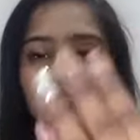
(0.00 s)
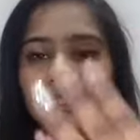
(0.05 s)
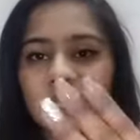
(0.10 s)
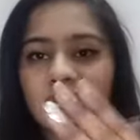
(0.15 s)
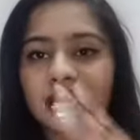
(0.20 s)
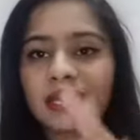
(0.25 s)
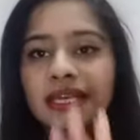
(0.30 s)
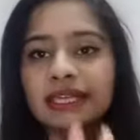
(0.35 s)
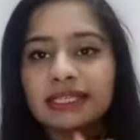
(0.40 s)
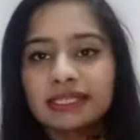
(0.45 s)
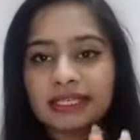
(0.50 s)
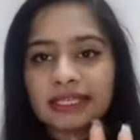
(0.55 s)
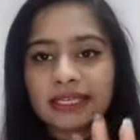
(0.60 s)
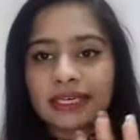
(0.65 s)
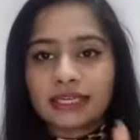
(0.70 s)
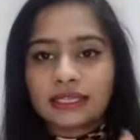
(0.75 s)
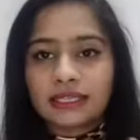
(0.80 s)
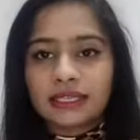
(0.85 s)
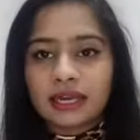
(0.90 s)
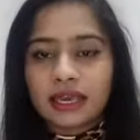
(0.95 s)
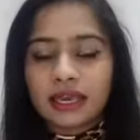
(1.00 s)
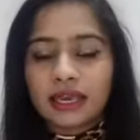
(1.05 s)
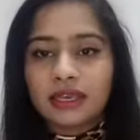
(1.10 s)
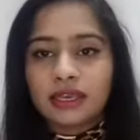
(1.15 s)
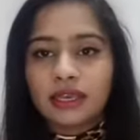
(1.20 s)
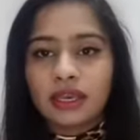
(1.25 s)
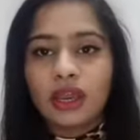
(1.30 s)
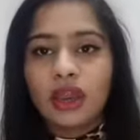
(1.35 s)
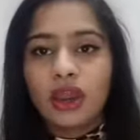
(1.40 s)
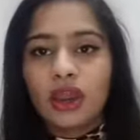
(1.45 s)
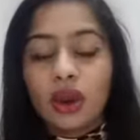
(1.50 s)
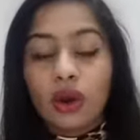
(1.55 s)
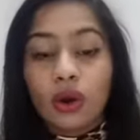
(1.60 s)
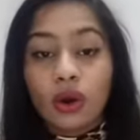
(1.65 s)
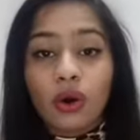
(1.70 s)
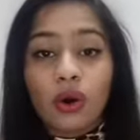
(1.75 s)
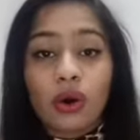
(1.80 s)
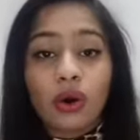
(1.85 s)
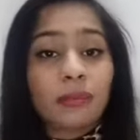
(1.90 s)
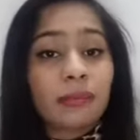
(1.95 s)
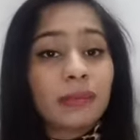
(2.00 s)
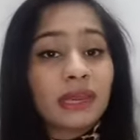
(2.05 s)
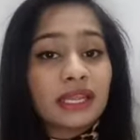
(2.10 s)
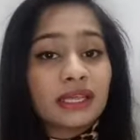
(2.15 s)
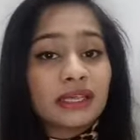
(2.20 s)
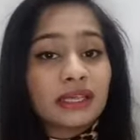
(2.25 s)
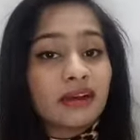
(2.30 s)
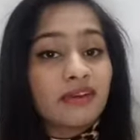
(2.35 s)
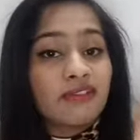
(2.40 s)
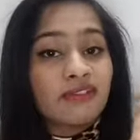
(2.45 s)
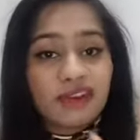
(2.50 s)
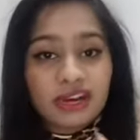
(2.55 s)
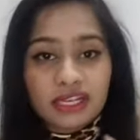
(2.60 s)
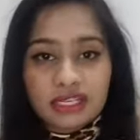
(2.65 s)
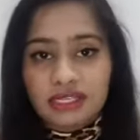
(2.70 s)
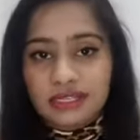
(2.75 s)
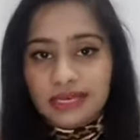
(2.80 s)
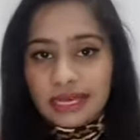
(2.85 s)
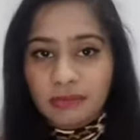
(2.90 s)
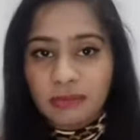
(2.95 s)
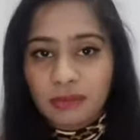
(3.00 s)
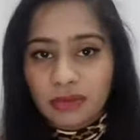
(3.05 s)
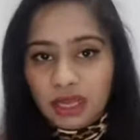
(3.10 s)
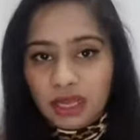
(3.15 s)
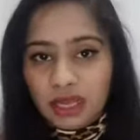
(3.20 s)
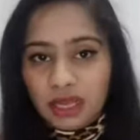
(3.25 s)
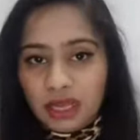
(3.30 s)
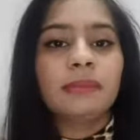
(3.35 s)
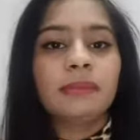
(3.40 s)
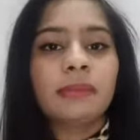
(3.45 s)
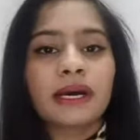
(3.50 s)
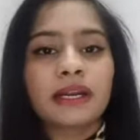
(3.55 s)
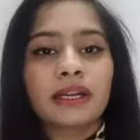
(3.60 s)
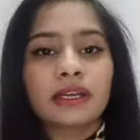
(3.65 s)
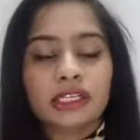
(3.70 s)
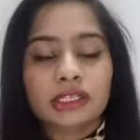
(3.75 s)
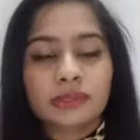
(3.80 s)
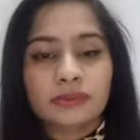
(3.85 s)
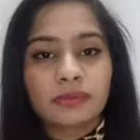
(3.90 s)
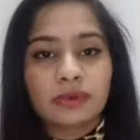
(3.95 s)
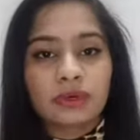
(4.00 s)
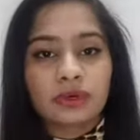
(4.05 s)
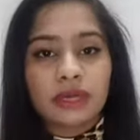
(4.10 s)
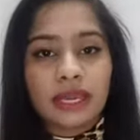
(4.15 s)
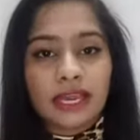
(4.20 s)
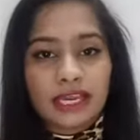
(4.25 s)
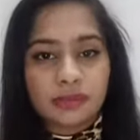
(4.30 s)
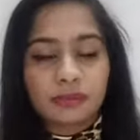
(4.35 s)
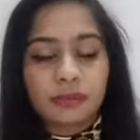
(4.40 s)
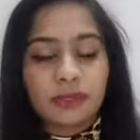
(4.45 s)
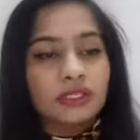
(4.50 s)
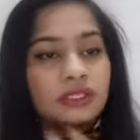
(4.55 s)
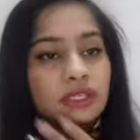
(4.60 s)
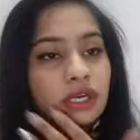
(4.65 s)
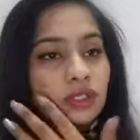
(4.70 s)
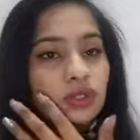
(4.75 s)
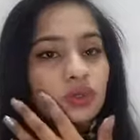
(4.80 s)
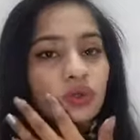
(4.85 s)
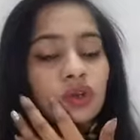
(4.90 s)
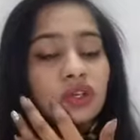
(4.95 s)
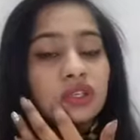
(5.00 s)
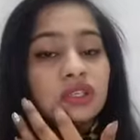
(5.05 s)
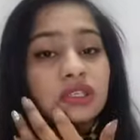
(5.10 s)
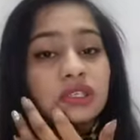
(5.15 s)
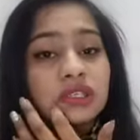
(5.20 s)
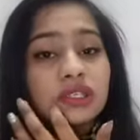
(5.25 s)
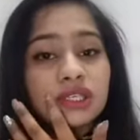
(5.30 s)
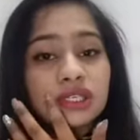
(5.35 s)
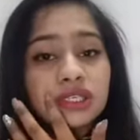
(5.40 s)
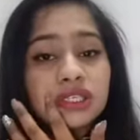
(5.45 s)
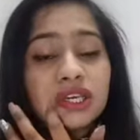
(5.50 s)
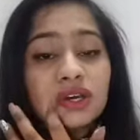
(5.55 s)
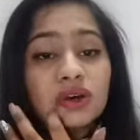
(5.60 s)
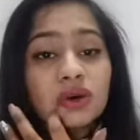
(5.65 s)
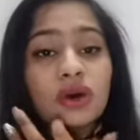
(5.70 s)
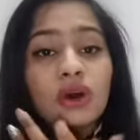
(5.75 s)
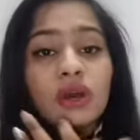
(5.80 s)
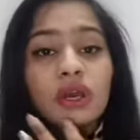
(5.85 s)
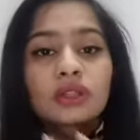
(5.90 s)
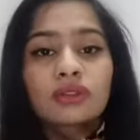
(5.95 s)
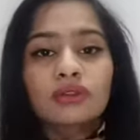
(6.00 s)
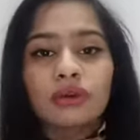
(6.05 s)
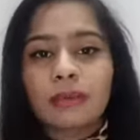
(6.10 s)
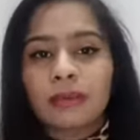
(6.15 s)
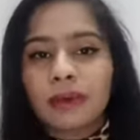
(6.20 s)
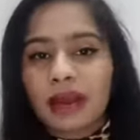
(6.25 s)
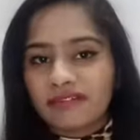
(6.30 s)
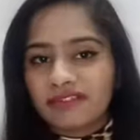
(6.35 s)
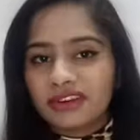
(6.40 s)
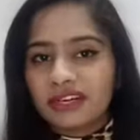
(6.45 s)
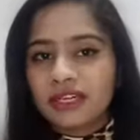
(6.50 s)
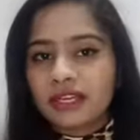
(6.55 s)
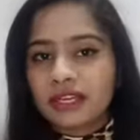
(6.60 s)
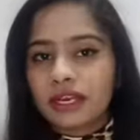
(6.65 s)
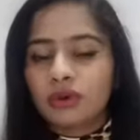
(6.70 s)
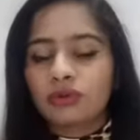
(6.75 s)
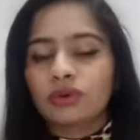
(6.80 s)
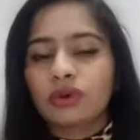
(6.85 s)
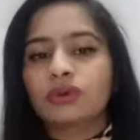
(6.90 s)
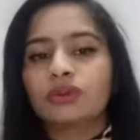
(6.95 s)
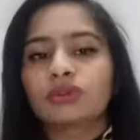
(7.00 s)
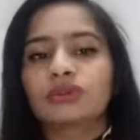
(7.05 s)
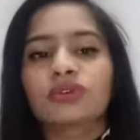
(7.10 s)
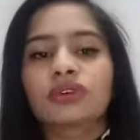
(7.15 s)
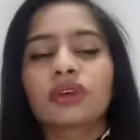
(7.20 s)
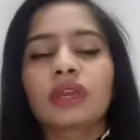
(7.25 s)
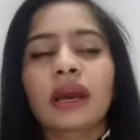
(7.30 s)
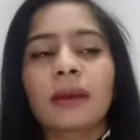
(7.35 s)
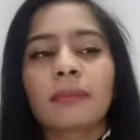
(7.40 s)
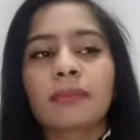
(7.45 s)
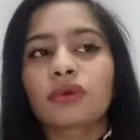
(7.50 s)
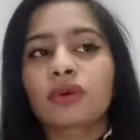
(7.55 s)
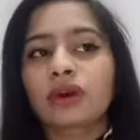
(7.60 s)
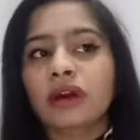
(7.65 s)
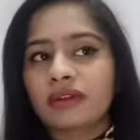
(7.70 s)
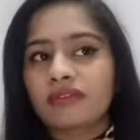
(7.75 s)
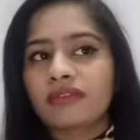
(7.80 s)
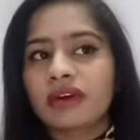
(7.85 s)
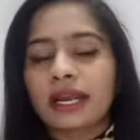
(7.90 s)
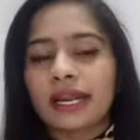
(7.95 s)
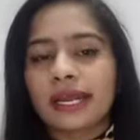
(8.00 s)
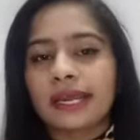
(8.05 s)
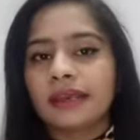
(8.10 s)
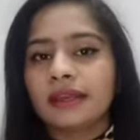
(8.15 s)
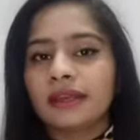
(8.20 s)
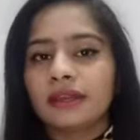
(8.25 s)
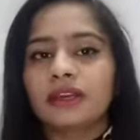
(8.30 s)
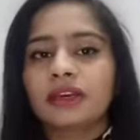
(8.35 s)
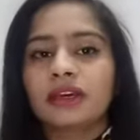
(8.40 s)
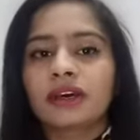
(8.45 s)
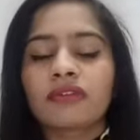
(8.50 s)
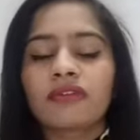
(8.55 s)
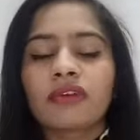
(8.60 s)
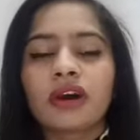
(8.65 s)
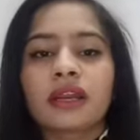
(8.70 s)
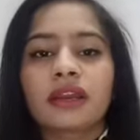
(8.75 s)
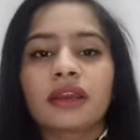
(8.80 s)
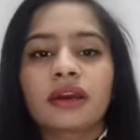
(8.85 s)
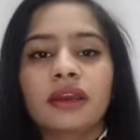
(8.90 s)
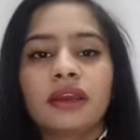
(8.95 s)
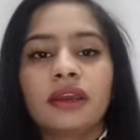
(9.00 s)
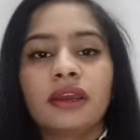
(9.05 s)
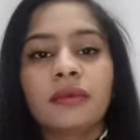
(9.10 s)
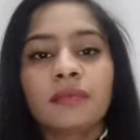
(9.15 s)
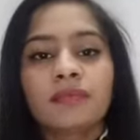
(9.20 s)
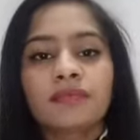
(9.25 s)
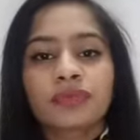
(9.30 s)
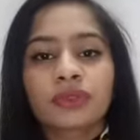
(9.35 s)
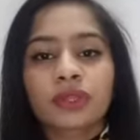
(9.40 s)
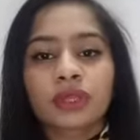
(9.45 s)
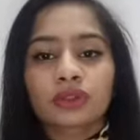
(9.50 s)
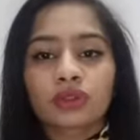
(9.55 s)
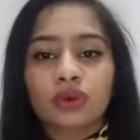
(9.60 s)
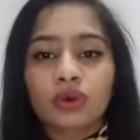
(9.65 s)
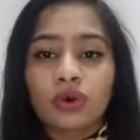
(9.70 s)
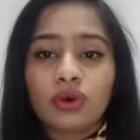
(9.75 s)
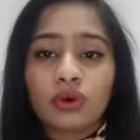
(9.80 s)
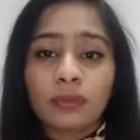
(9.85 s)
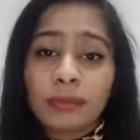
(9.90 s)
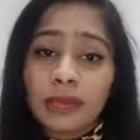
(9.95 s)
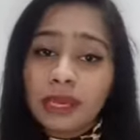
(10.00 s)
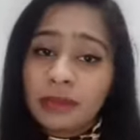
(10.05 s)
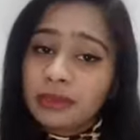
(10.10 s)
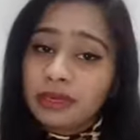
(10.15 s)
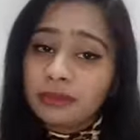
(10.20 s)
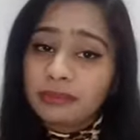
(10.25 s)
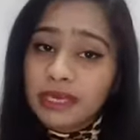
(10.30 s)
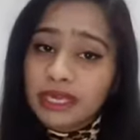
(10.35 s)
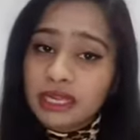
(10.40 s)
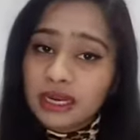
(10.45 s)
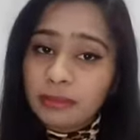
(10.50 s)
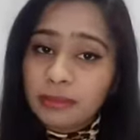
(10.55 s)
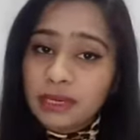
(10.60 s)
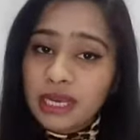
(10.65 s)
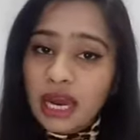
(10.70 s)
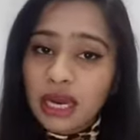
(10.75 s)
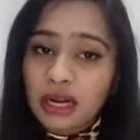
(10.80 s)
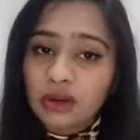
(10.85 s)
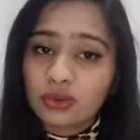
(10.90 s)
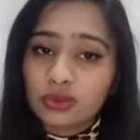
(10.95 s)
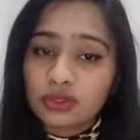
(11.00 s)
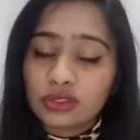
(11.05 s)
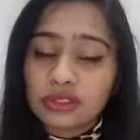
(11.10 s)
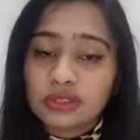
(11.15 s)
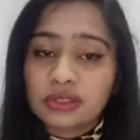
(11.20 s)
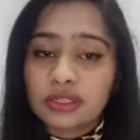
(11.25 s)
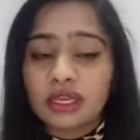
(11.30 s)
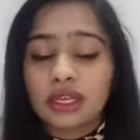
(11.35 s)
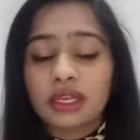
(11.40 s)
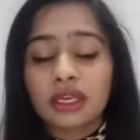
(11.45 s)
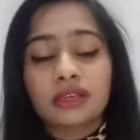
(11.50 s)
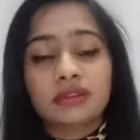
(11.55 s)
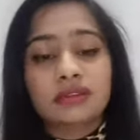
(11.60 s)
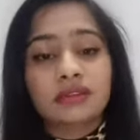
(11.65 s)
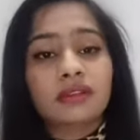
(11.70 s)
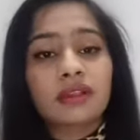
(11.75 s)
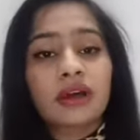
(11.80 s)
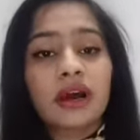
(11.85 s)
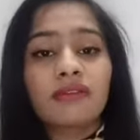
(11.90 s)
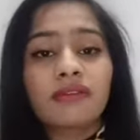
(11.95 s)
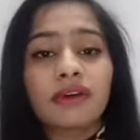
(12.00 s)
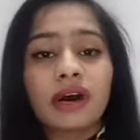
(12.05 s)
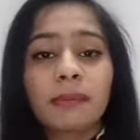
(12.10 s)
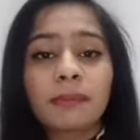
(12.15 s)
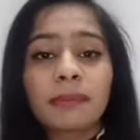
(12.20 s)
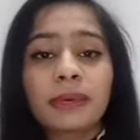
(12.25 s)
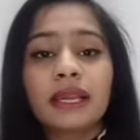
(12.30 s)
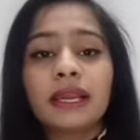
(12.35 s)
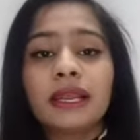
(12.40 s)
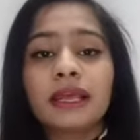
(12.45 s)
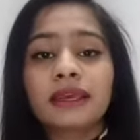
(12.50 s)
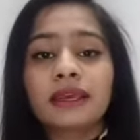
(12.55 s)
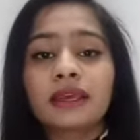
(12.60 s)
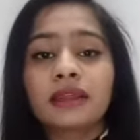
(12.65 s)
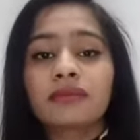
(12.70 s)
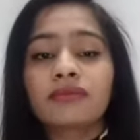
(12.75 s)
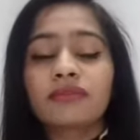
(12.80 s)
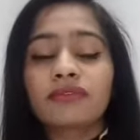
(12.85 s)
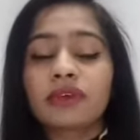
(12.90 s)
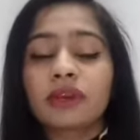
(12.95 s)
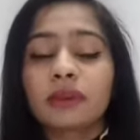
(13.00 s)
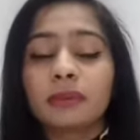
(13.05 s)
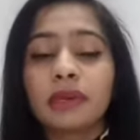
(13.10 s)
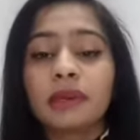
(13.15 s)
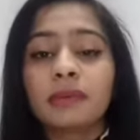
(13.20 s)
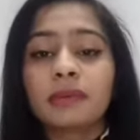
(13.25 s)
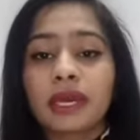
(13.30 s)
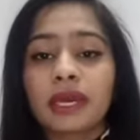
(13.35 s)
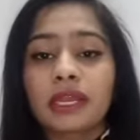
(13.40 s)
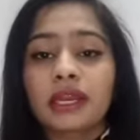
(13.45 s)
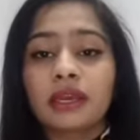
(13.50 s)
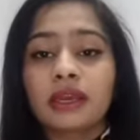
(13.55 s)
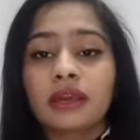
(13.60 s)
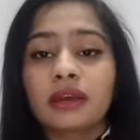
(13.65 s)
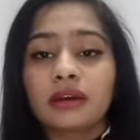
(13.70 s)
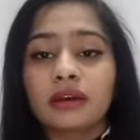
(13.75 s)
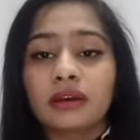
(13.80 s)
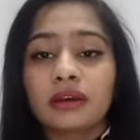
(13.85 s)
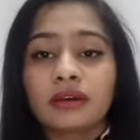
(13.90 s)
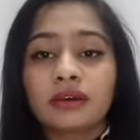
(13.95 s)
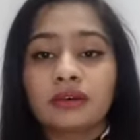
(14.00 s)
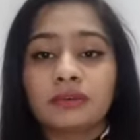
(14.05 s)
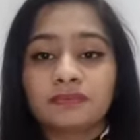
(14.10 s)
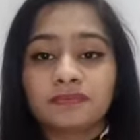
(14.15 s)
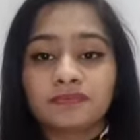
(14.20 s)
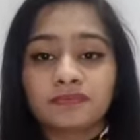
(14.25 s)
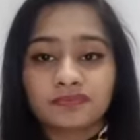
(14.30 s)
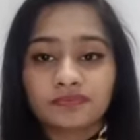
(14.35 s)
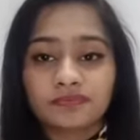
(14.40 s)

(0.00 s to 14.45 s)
ज़्यादा इजी रहता है ये और मैंने क्या फर्स्ट टाइम पहली बार एक्सपीरियंस करते हो किसी चीज़ को तो आप काफ़ी डरे हुए होते हो कि आपको करवाना है कि नहीं करवाना है तो मैं भी मेरा भी हाल कुछ इस तरीके से था वहाँ पे लेकिन फिर भी मैंने आ,